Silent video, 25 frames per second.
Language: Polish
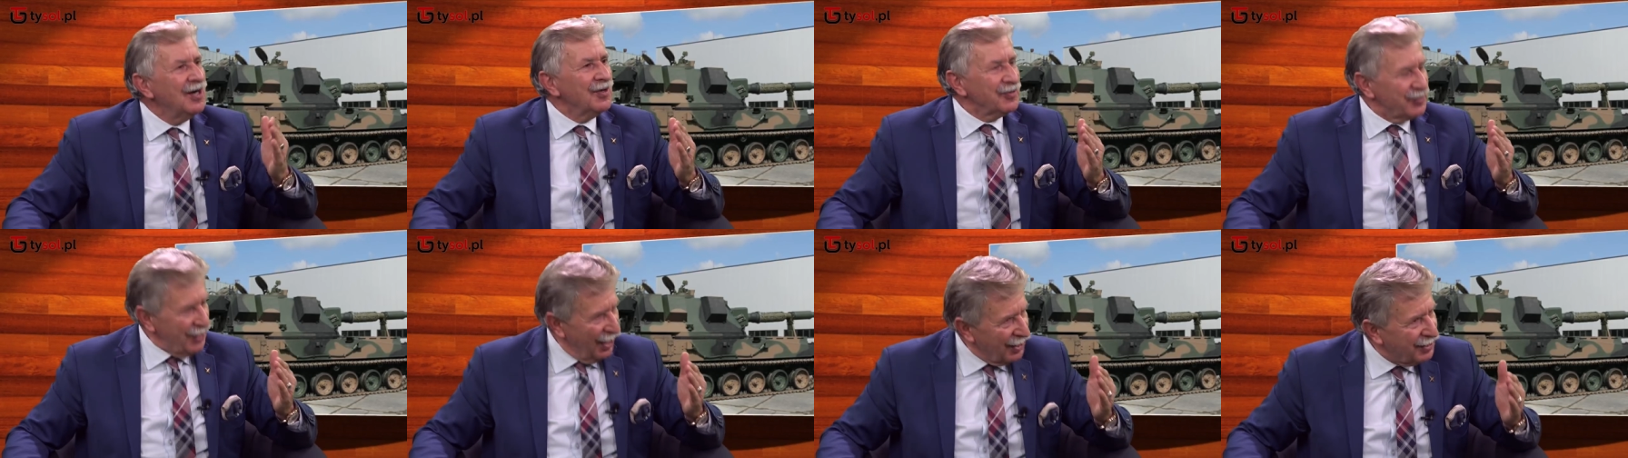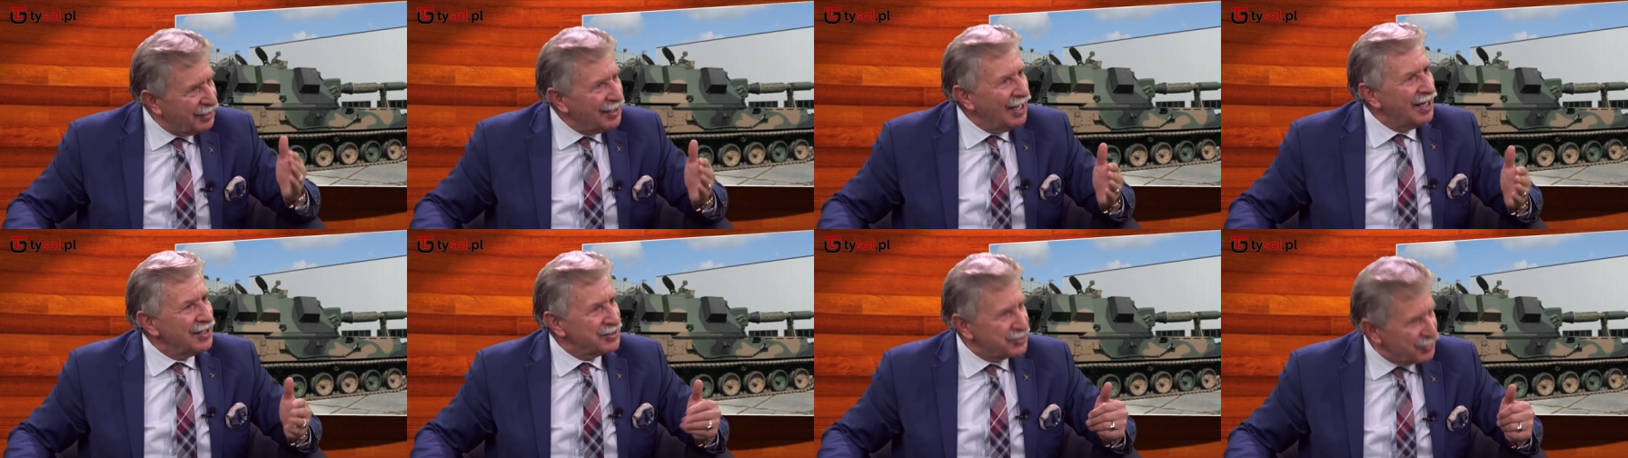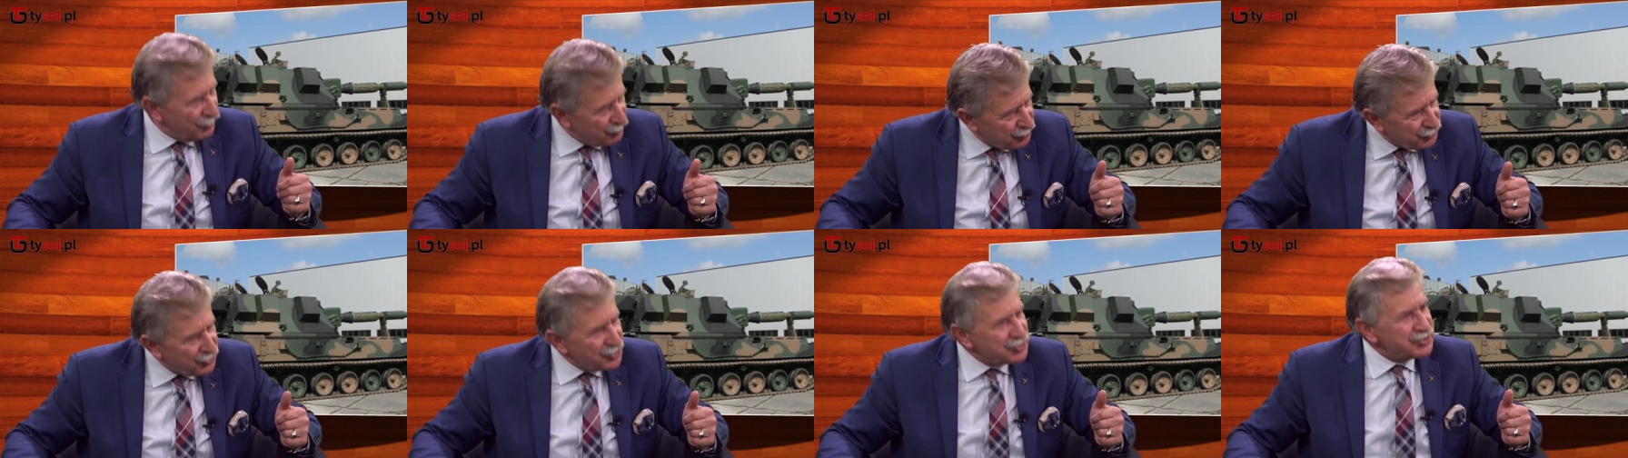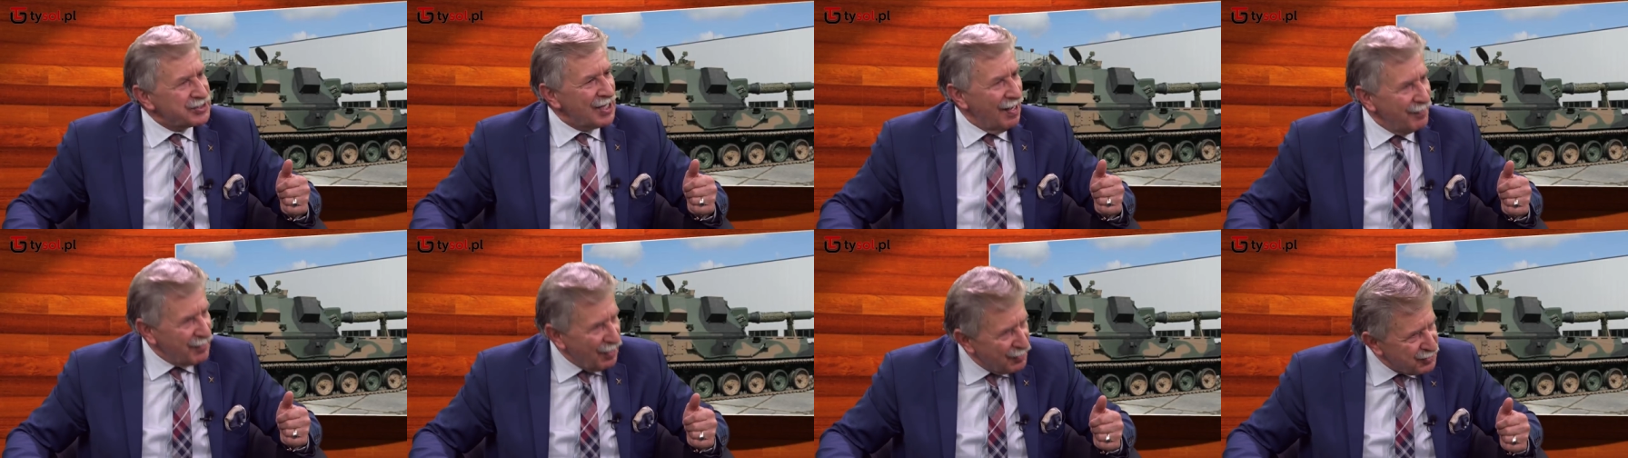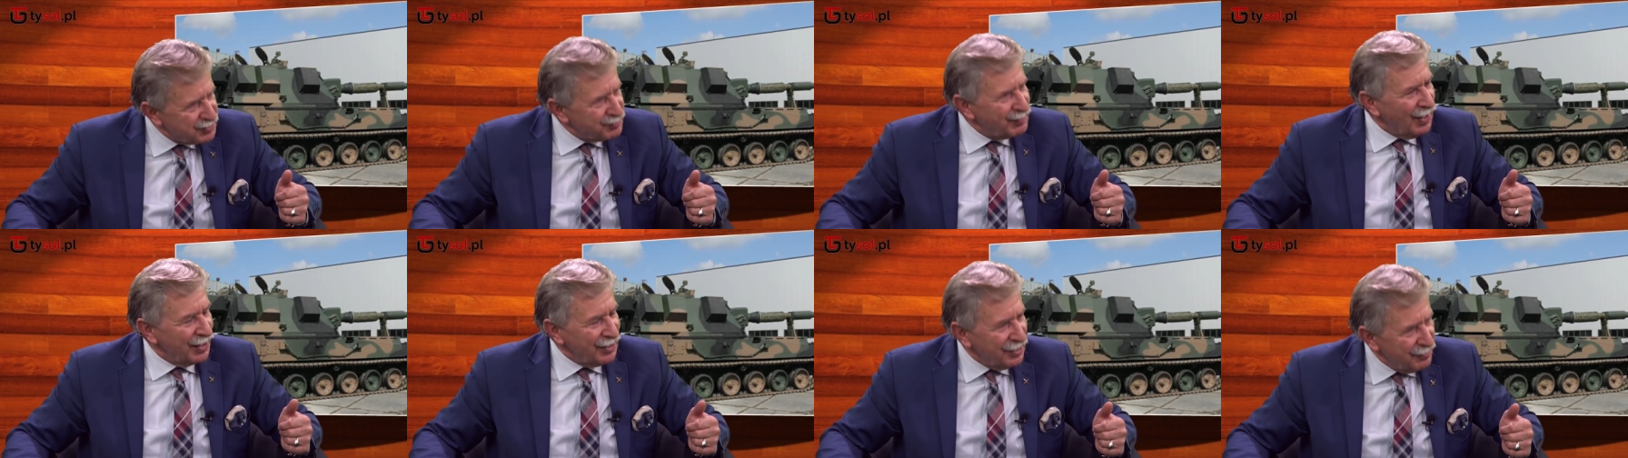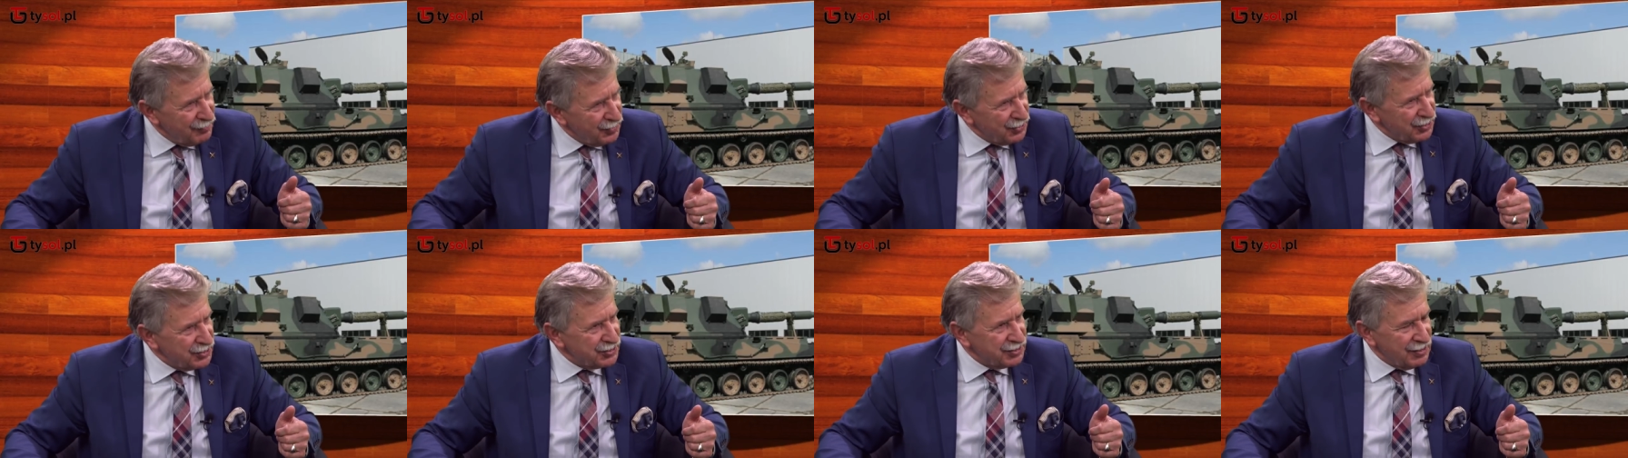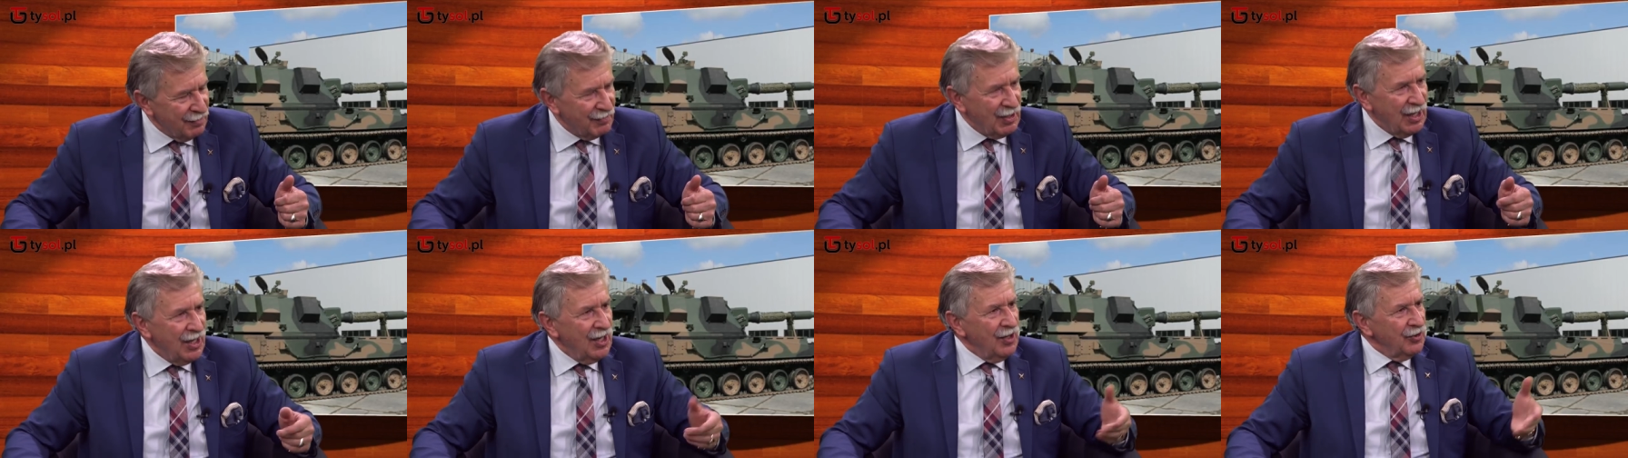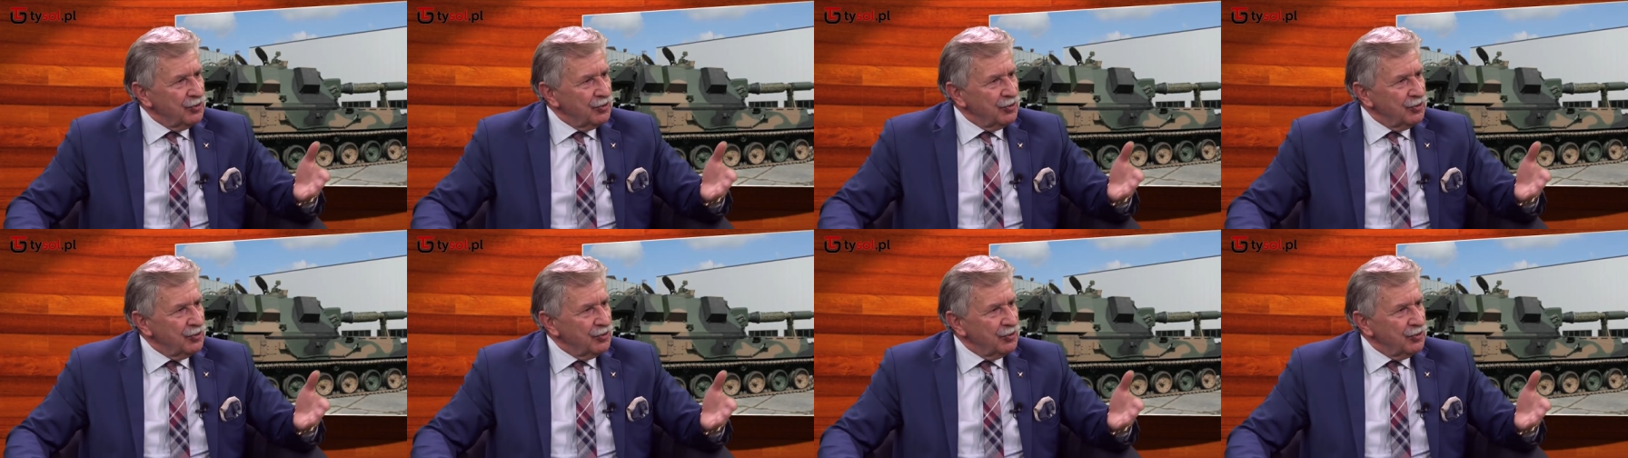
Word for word: tak ja się utożsamiam z panem ministrem.